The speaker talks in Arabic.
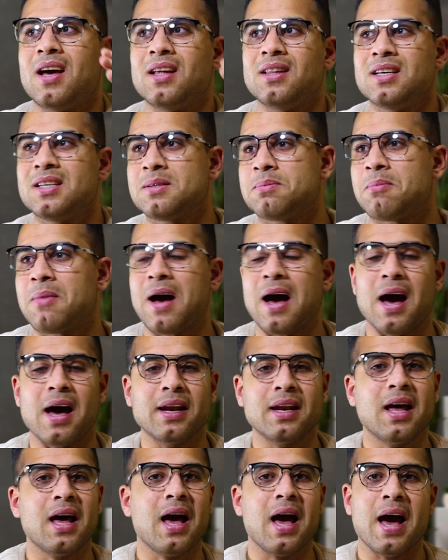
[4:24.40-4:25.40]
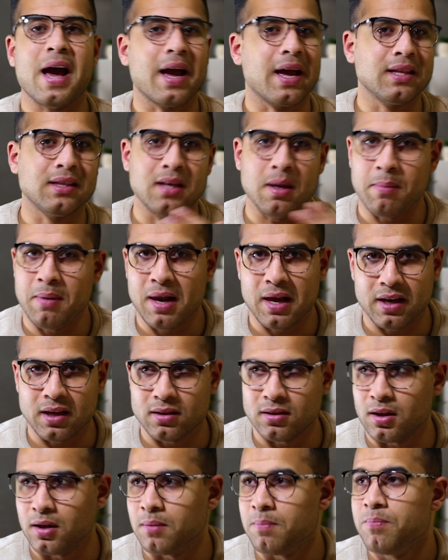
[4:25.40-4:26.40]
هتسمع عنها حاجات جميله
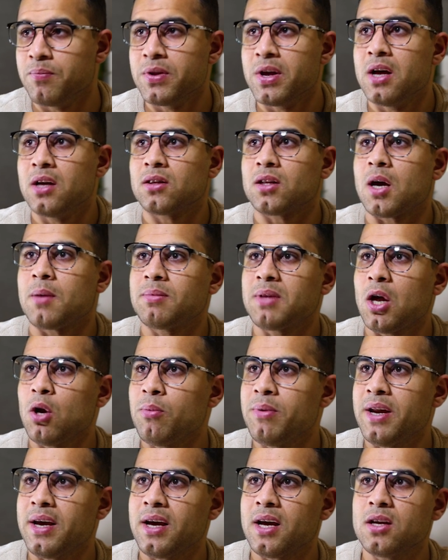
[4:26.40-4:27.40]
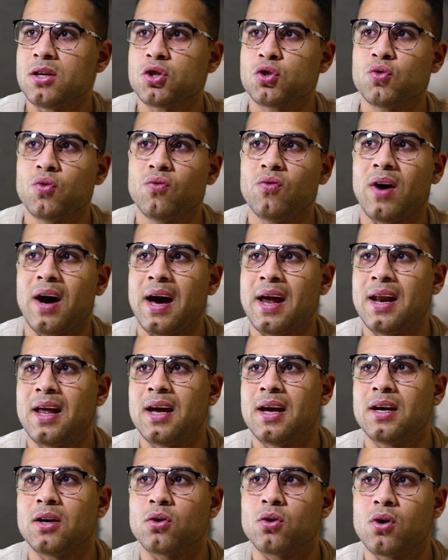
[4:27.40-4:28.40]
جدا طيب تعالوا بينا كده نشوف
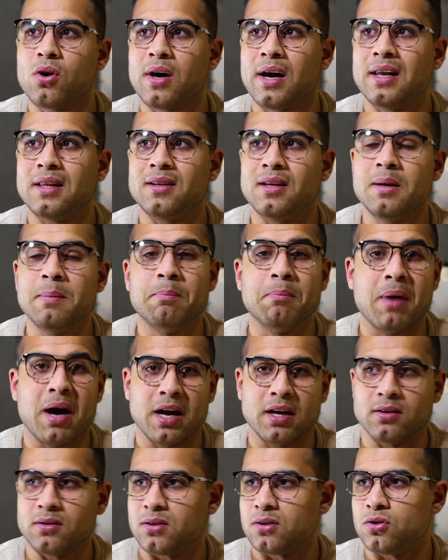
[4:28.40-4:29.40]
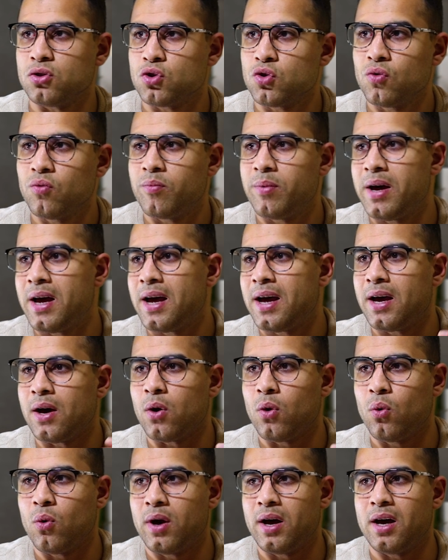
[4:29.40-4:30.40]
على جوجل ديب مايند نشوف بقى
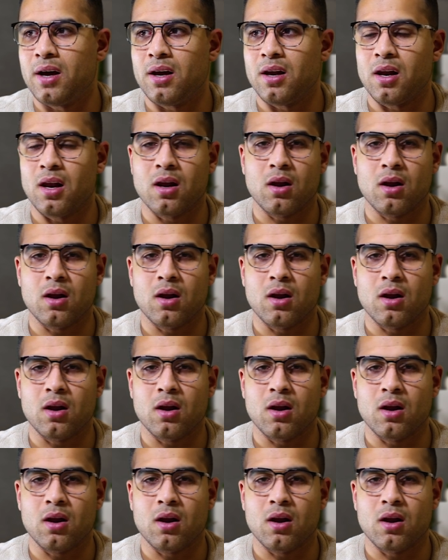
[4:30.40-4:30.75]
هو